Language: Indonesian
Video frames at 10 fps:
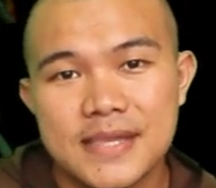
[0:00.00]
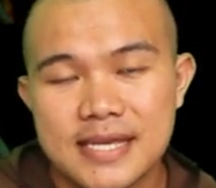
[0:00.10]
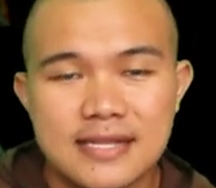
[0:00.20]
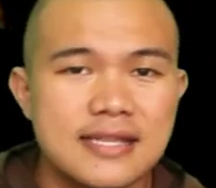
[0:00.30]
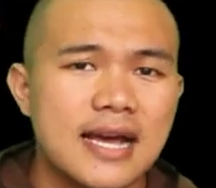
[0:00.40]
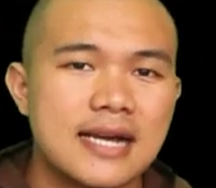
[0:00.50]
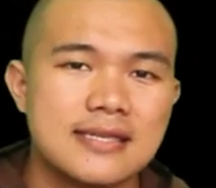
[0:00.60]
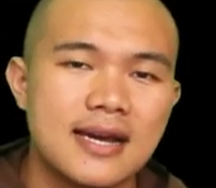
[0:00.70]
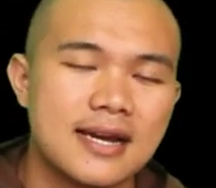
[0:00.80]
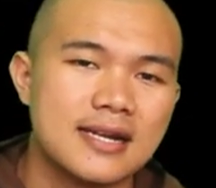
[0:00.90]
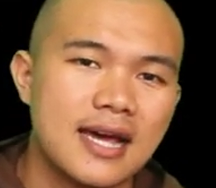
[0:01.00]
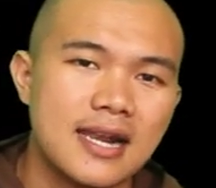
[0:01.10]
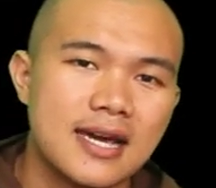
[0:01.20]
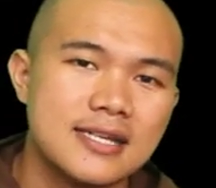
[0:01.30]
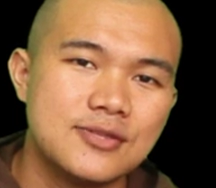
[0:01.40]
Saya tidak katakan
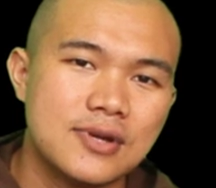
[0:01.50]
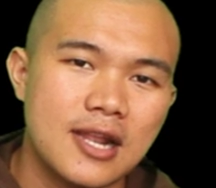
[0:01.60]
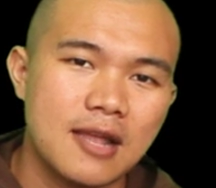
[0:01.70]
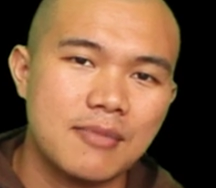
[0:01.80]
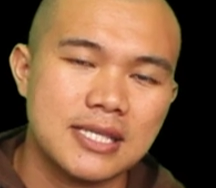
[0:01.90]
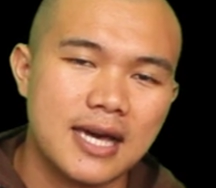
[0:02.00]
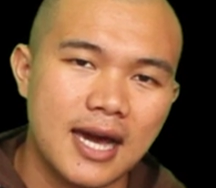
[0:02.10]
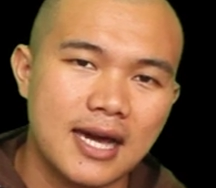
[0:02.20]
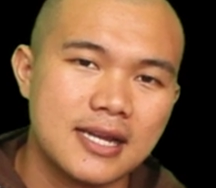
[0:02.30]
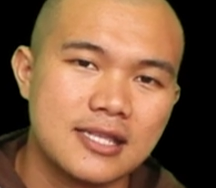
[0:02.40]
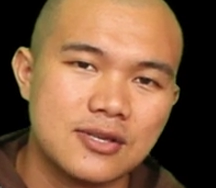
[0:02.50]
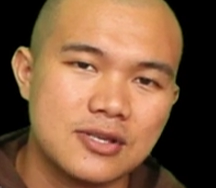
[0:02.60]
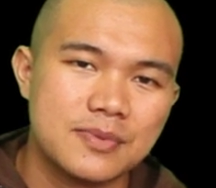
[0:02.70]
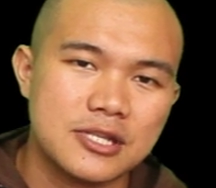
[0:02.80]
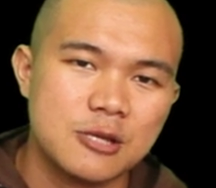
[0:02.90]
Allah itu adalah matahari atau
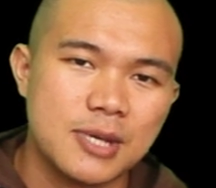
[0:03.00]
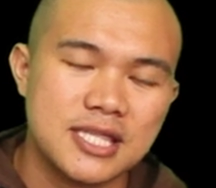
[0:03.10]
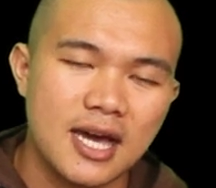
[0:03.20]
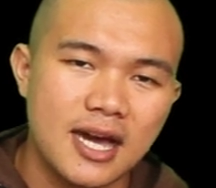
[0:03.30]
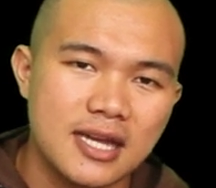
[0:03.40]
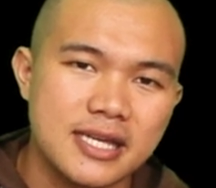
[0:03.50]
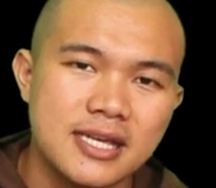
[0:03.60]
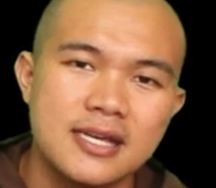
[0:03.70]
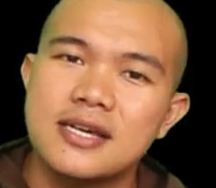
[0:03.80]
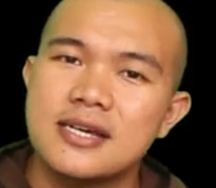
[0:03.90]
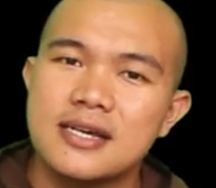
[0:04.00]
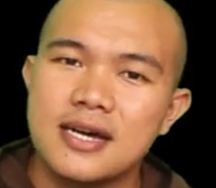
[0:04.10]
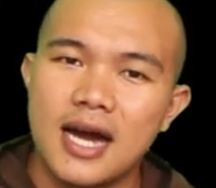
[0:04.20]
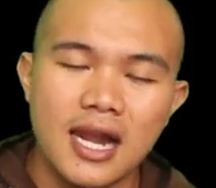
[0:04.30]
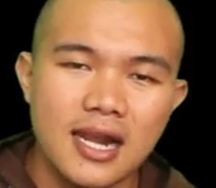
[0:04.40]
seperti matahari.
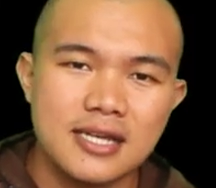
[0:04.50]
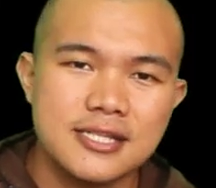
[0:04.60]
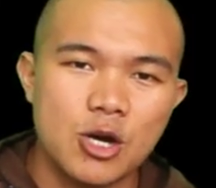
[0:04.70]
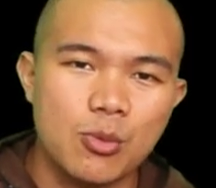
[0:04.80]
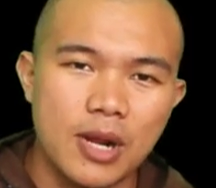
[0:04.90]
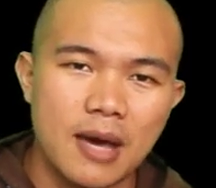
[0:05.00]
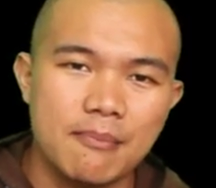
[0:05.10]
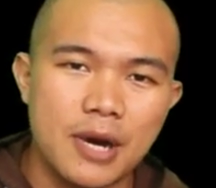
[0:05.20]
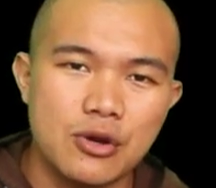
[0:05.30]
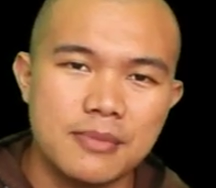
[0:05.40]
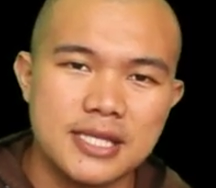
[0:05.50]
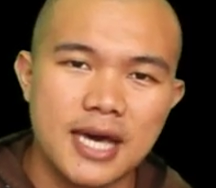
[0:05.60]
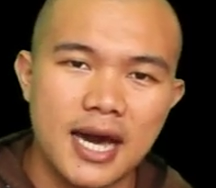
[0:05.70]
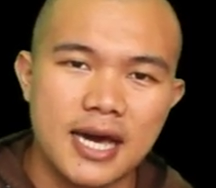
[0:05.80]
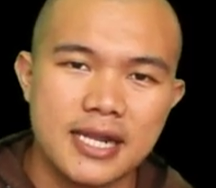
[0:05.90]
Allah jauh melampaui
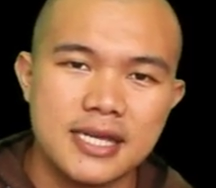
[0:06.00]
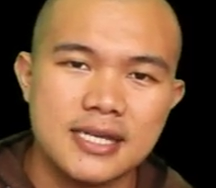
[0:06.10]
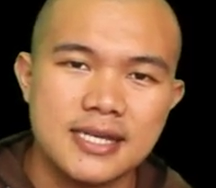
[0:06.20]
matahari,